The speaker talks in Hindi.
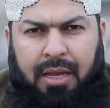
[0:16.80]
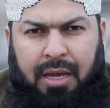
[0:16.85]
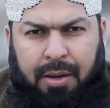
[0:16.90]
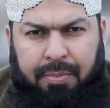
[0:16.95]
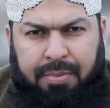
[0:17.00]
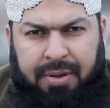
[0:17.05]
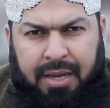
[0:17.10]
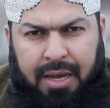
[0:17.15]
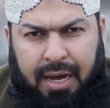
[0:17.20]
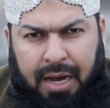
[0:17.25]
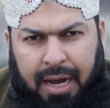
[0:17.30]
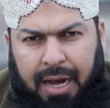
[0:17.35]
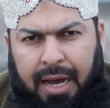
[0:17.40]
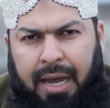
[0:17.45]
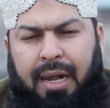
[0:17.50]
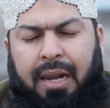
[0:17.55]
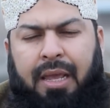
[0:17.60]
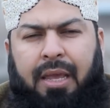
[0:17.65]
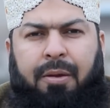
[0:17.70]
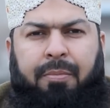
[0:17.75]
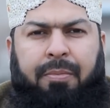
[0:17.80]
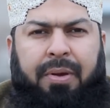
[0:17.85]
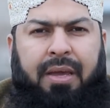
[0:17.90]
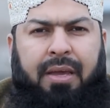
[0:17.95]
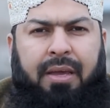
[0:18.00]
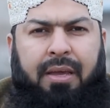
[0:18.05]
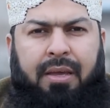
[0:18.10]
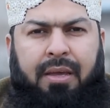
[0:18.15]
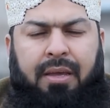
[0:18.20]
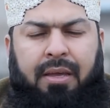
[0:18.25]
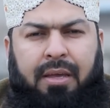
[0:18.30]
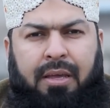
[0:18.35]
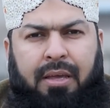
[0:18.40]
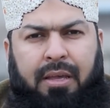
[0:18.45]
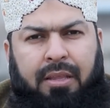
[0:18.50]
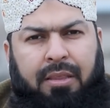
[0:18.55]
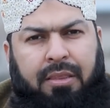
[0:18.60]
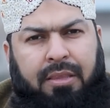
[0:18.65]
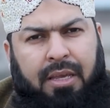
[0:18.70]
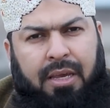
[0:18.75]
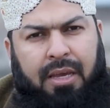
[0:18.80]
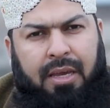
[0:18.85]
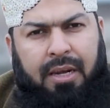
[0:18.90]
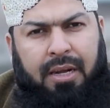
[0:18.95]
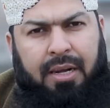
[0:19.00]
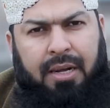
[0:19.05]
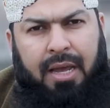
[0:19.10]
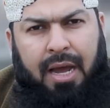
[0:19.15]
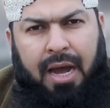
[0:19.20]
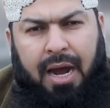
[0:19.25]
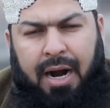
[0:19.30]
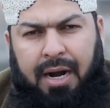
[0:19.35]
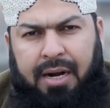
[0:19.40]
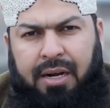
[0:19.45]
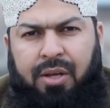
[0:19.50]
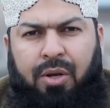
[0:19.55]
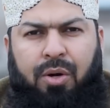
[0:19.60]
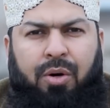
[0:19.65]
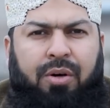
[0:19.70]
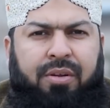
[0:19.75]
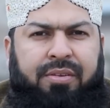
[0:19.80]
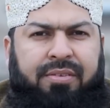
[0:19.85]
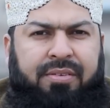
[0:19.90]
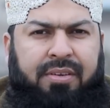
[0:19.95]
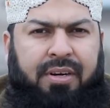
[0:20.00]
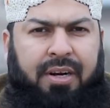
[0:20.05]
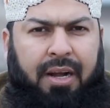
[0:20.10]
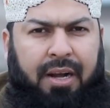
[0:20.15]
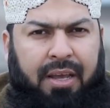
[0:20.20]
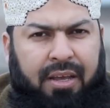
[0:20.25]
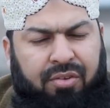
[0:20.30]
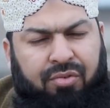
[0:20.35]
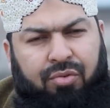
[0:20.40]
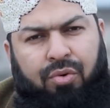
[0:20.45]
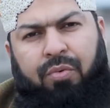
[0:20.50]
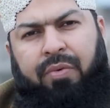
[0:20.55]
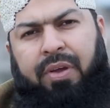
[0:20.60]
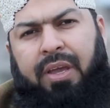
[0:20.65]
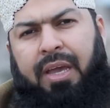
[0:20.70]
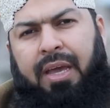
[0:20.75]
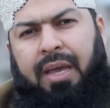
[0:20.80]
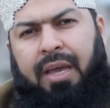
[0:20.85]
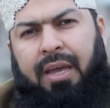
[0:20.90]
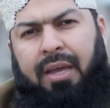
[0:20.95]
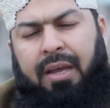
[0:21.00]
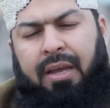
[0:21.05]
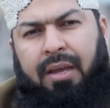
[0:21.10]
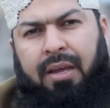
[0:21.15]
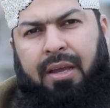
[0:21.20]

अभी हाल ही में तीन आडियोज़ रिलीज़ हुई हैं